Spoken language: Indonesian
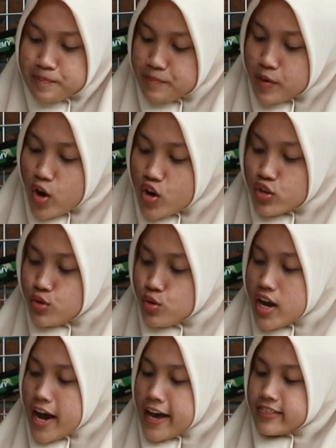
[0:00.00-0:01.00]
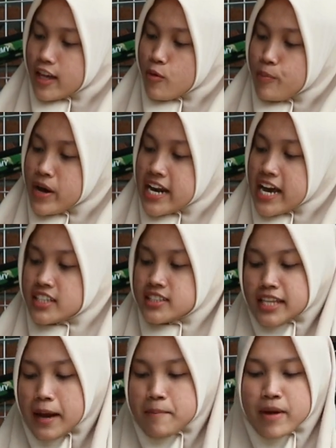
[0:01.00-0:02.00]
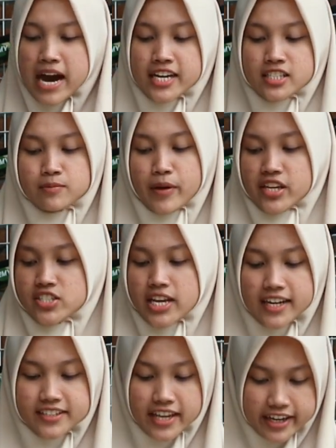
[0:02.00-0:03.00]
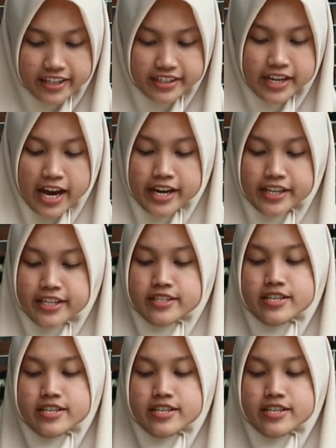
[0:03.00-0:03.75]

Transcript: produk atau barang tambahan spesialnya nih dari